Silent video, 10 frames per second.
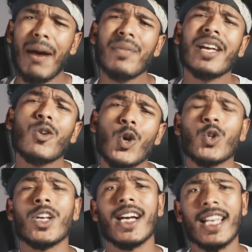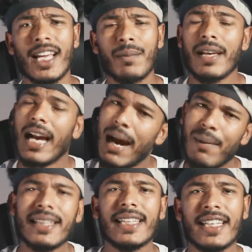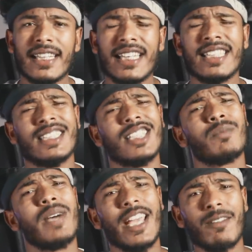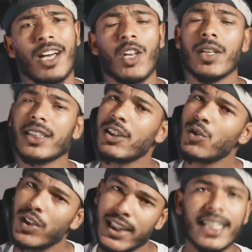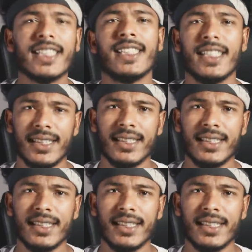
আপনার কত টাকা লাগবে আমার থেকে নিয়েন জাস্ট মায়ের ভালোবাসা একটু কিনে দিয়েন